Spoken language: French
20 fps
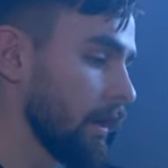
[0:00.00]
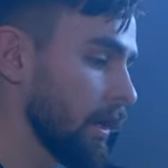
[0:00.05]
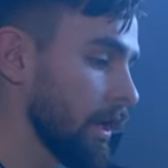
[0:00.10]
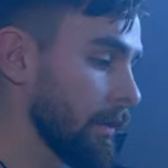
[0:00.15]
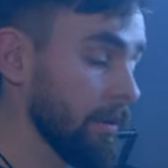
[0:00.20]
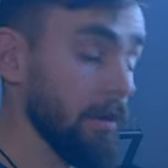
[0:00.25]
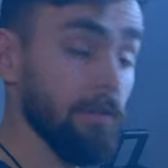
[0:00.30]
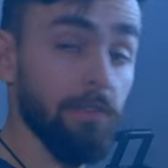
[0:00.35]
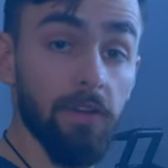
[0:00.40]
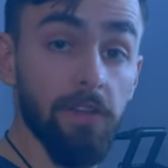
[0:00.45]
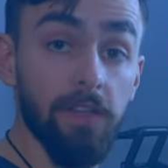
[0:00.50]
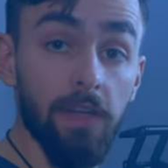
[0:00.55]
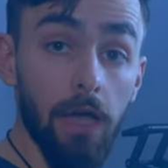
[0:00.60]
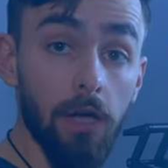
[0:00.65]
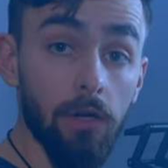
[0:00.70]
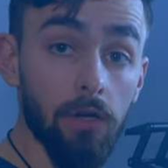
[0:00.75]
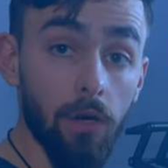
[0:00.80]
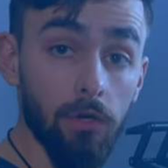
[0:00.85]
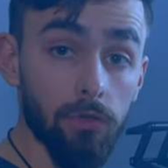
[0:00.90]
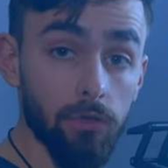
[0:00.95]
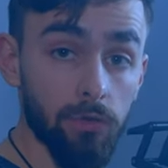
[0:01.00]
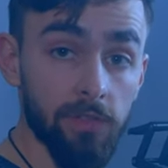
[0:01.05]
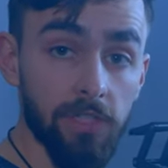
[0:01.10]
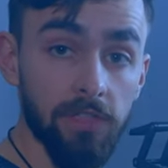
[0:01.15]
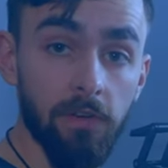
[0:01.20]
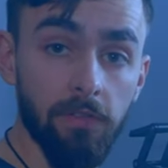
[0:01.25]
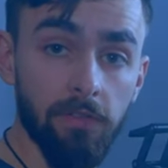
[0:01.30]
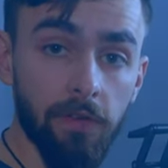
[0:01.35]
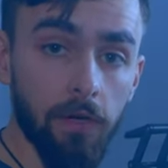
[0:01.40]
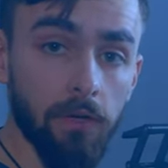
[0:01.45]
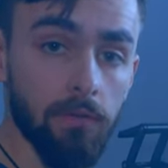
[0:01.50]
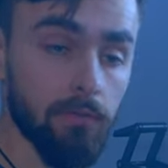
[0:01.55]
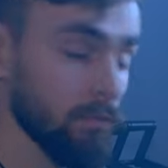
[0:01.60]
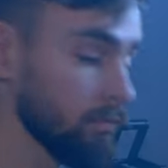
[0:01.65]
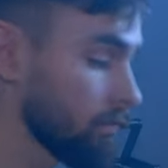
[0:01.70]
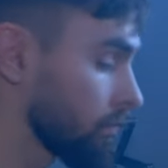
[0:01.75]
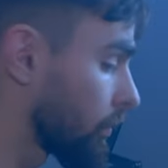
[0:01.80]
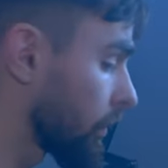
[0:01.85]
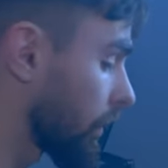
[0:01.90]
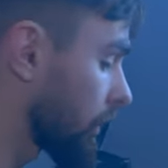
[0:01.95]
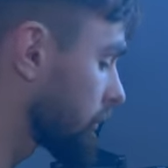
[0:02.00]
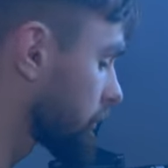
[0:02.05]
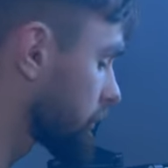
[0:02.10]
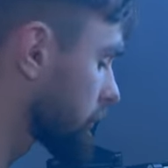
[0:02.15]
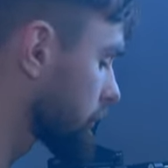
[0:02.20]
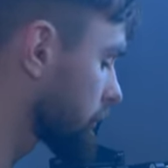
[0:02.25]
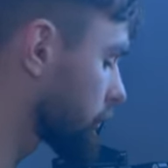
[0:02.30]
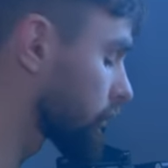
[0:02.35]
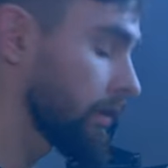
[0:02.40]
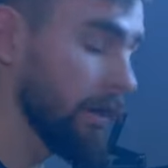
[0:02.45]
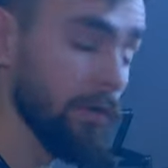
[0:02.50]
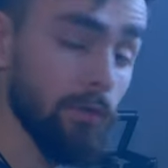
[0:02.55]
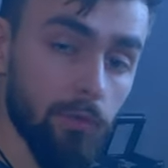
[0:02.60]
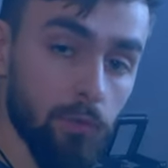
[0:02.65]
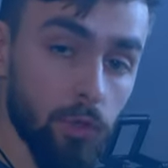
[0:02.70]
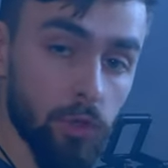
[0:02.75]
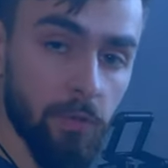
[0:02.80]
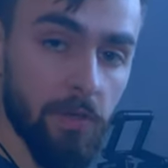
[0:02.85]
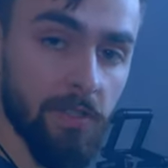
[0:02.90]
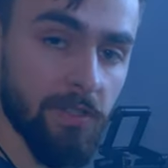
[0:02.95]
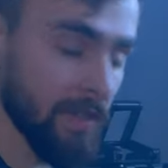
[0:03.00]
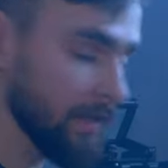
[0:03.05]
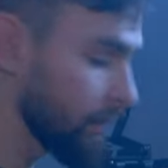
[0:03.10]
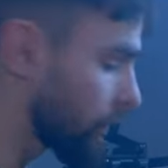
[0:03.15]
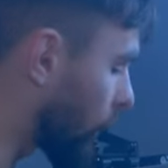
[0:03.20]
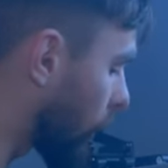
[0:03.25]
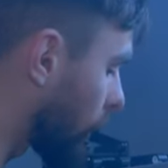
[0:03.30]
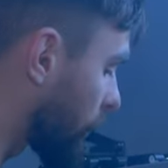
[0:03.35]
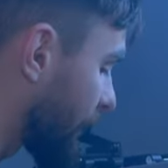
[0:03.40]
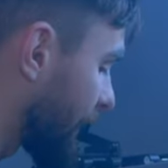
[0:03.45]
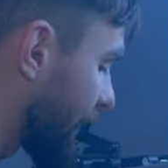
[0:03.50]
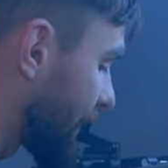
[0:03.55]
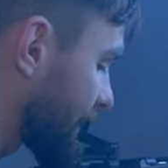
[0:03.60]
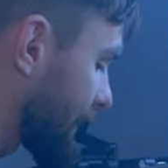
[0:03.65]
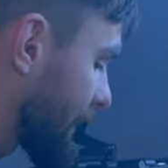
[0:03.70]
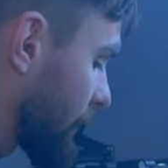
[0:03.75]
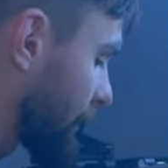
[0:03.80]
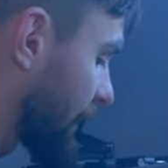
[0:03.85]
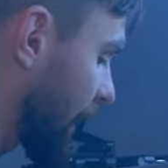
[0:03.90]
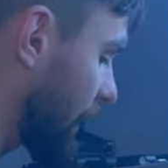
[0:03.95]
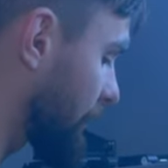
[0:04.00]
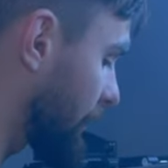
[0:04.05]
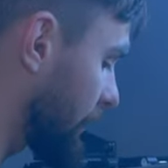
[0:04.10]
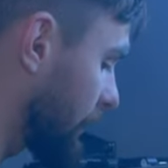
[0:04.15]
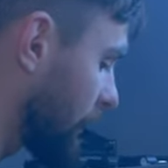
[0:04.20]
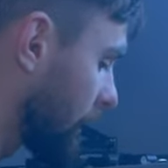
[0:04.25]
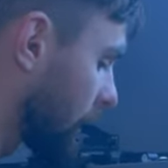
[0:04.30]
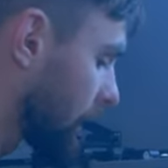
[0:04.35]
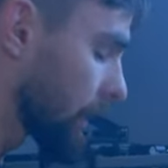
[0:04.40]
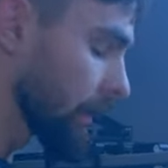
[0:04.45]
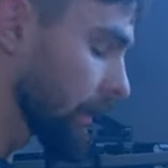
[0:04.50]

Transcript: et après faire des raccords sur ce qu'il va faire. Voilà. Donc là, du coup, je mets le slider en place avec le trépied. Et